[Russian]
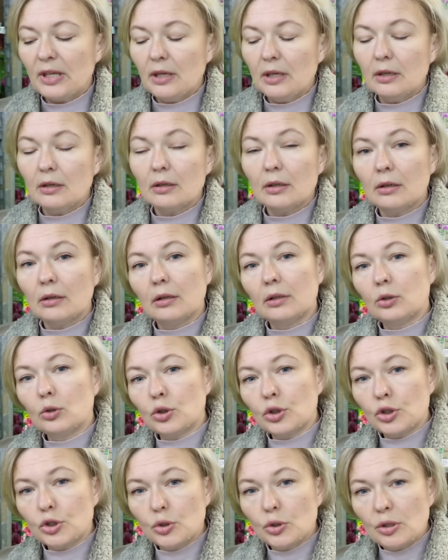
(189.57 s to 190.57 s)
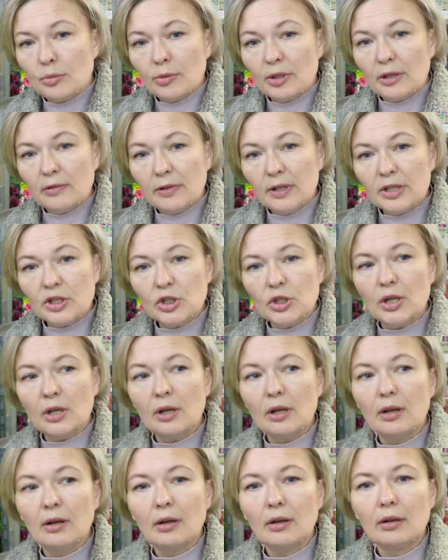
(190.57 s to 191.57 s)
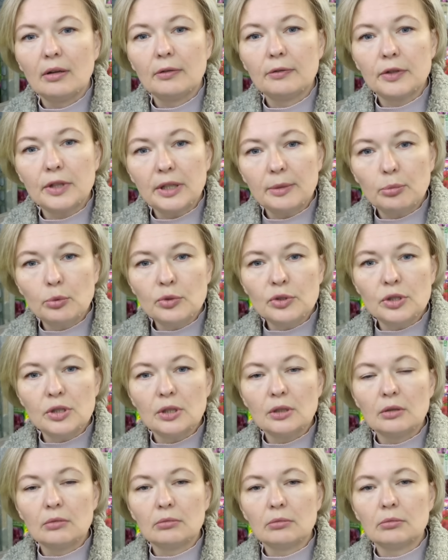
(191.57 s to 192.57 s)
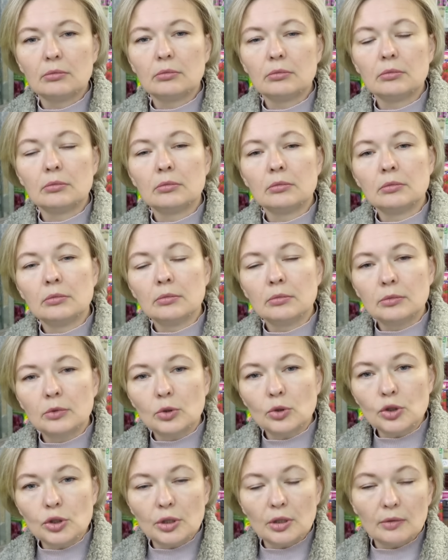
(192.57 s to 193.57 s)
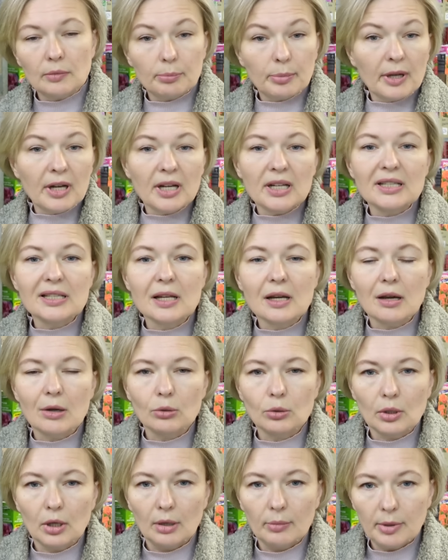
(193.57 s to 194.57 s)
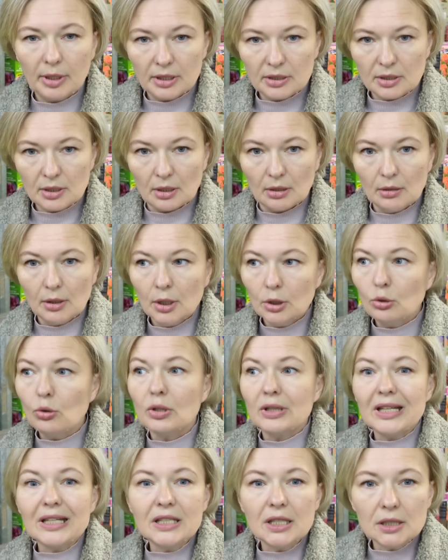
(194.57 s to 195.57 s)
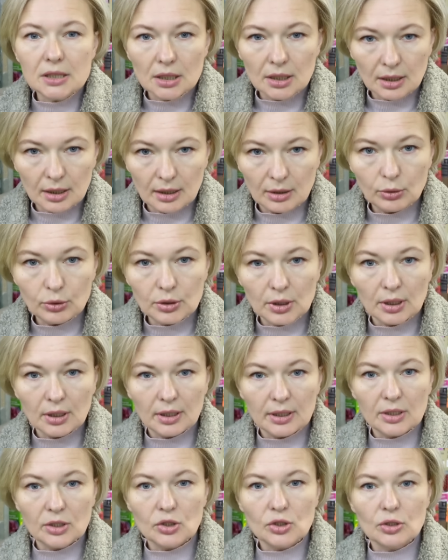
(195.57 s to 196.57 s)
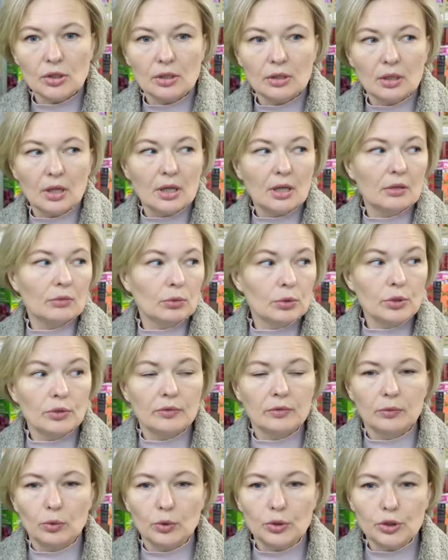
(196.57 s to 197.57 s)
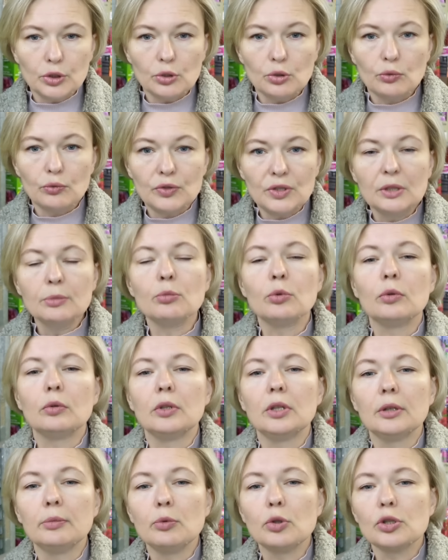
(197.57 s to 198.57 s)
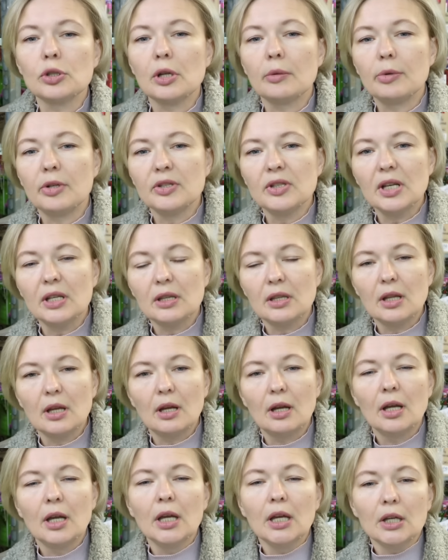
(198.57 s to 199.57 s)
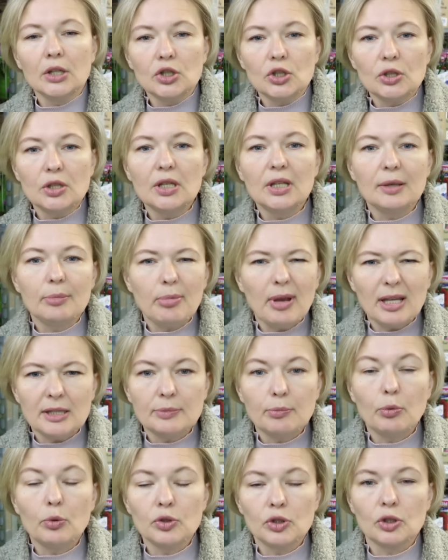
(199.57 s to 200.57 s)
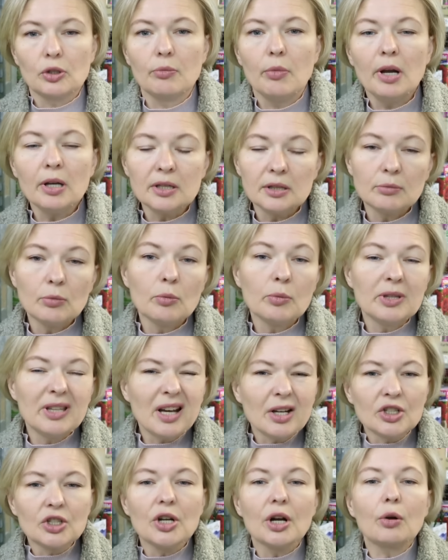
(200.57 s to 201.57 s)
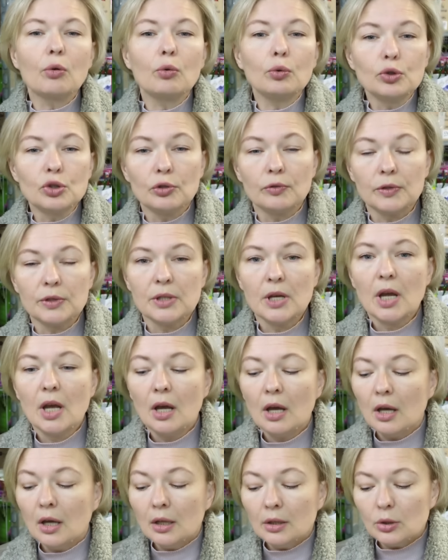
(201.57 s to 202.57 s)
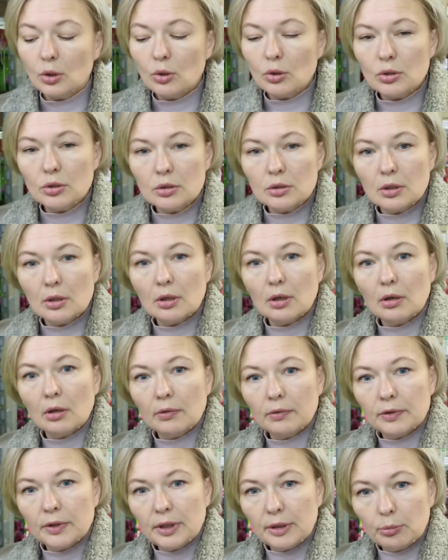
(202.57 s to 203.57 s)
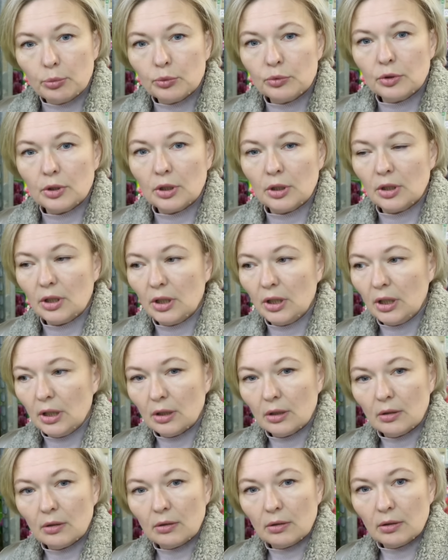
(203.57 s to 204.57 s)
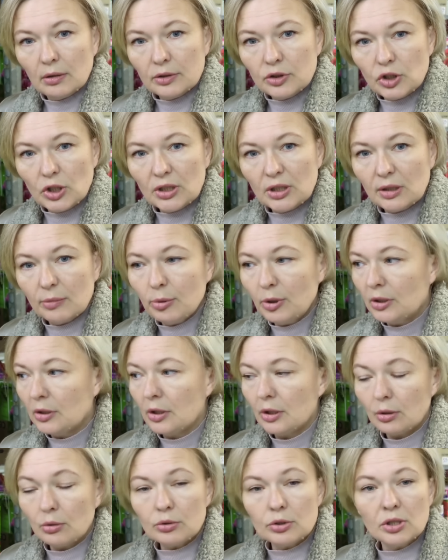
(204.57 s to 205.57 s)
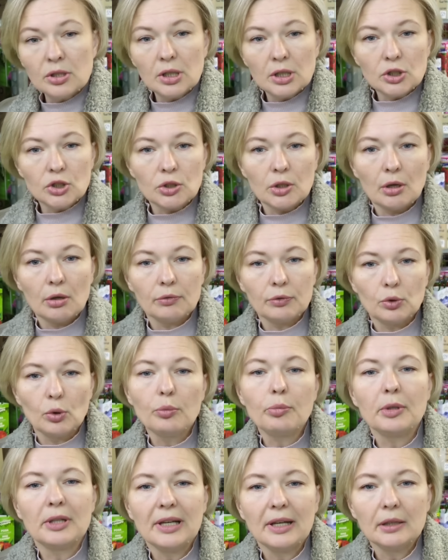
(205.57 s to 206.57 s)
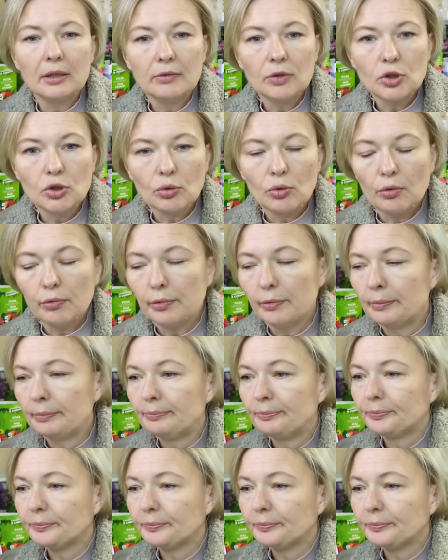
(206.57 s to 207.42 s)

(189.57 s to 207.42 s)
И э, тоже, что немаловажно, э, флорибунде э, тоже показана короткая обрезка. Ну, относительно короткая, конечно. На осенью, в зиму их можно обрезать на 4-5 почек максимум и также окучивать. То есть э, флорибунды и э, чайно-гибридные розы я считаю в топе для новичков.